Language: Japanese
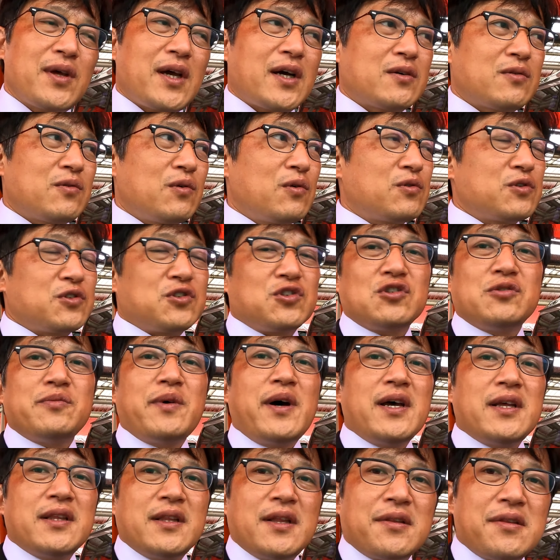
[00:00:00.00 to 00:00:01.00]
160
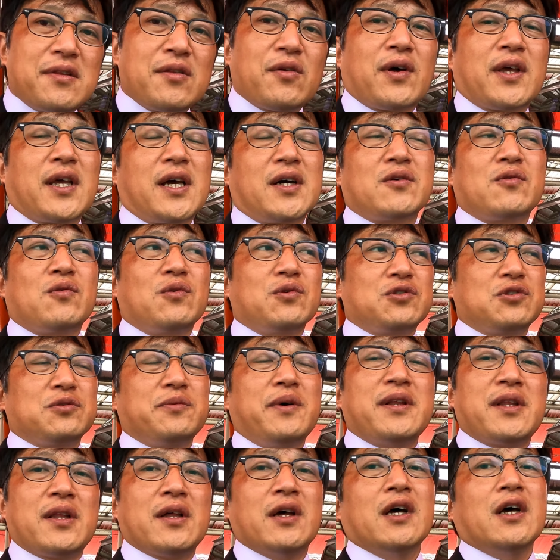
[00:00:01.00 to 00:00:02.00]
万円ですとか
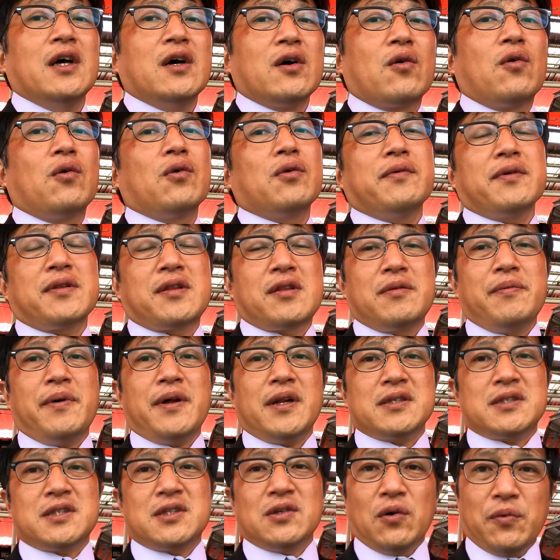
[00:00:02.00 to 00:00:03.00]
150万円です。これは素
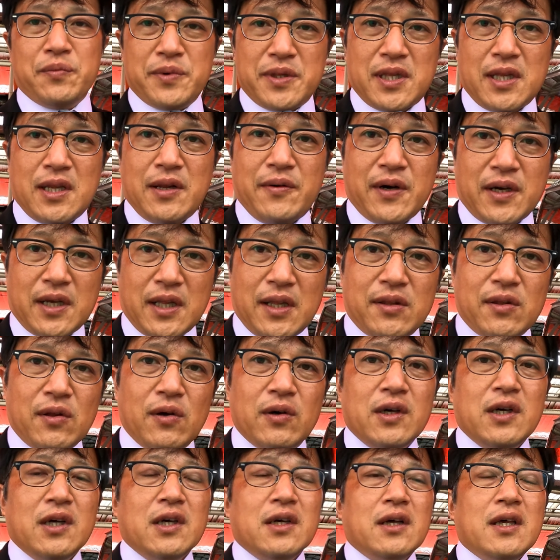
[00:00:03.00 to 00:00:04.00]
晴らしいお店なわけですよ。